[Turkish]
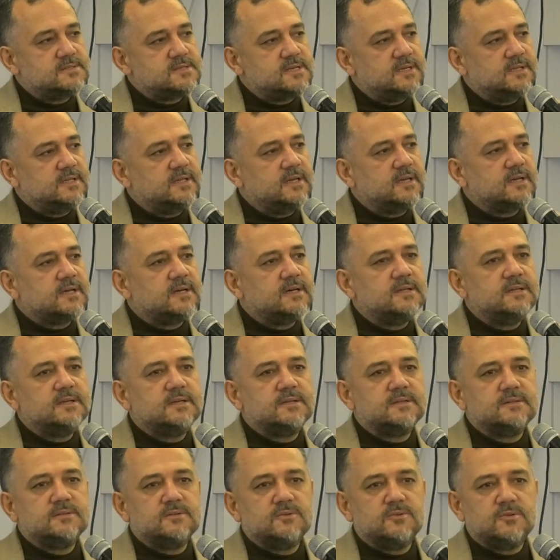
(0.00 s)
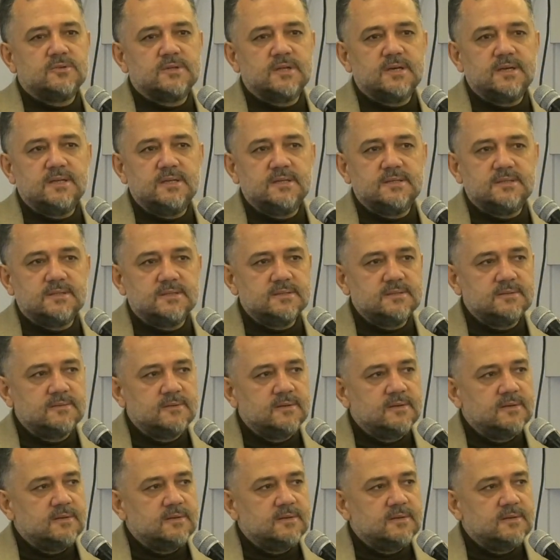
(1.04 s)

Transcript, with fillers: STK'ların da onayladığı